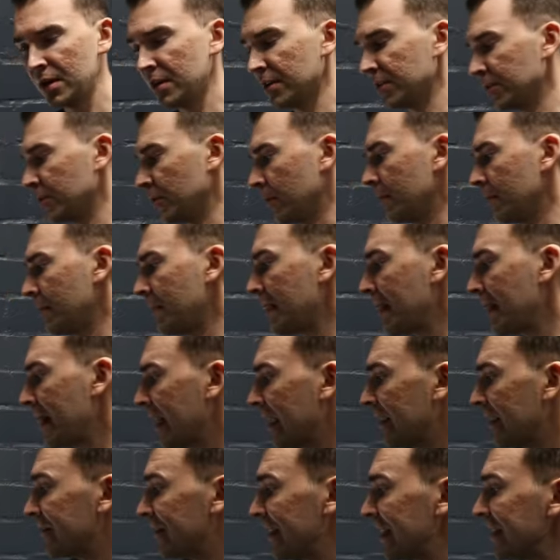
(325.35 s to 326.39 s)
So.
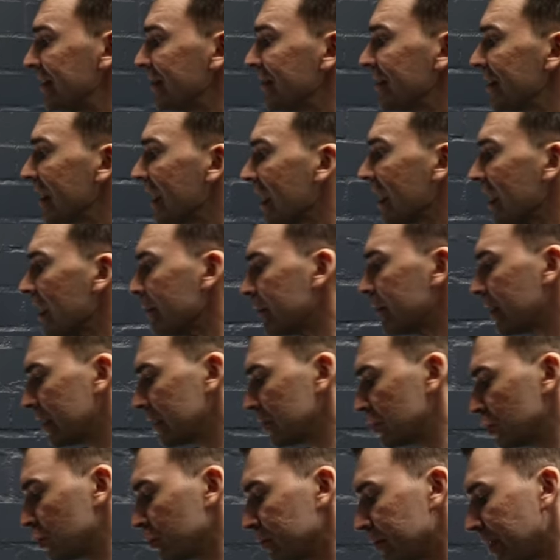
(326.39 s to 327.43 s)
Wenn wir
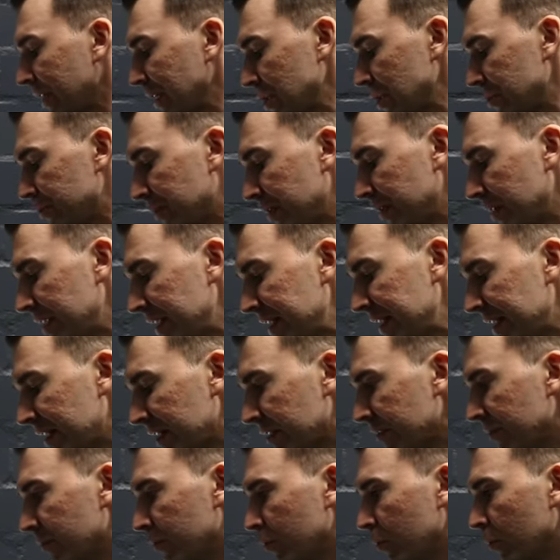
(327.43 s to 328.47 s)
aber zum Beispiel
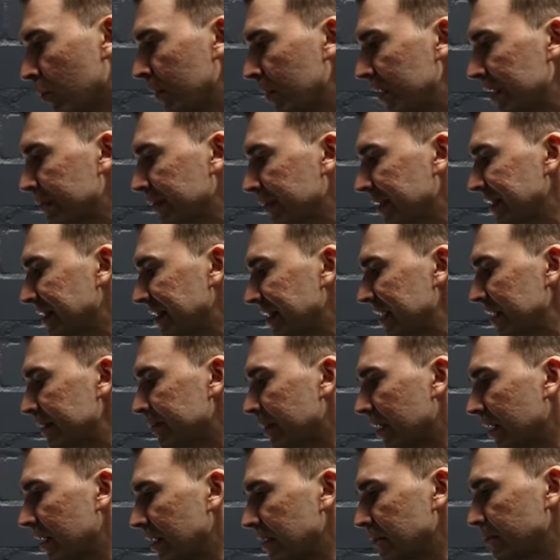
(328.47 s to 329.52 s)
irgendwo im
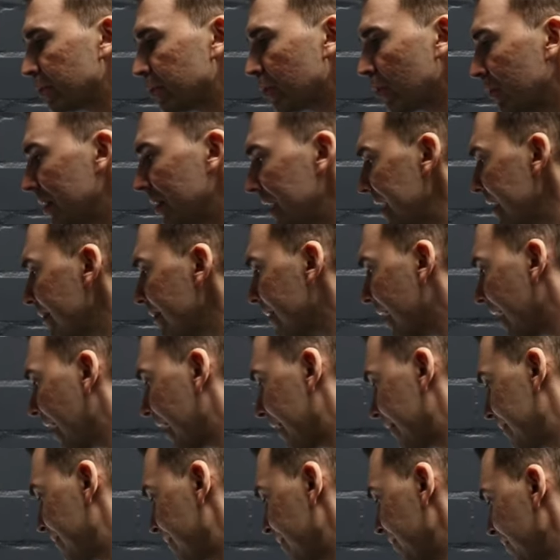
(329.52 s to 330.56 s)
Getriebe ein Problem
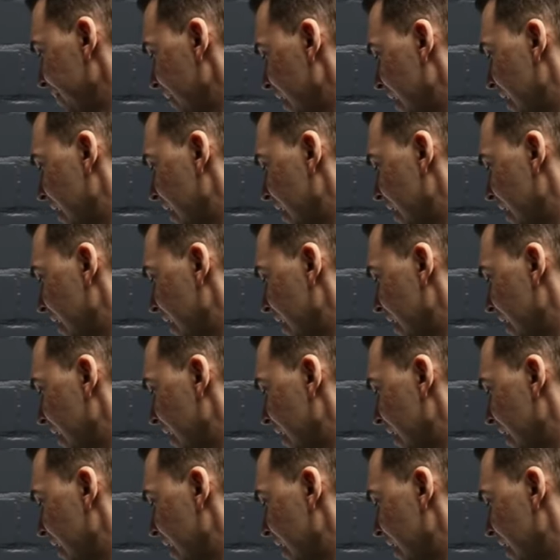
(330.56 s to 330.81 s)
haben,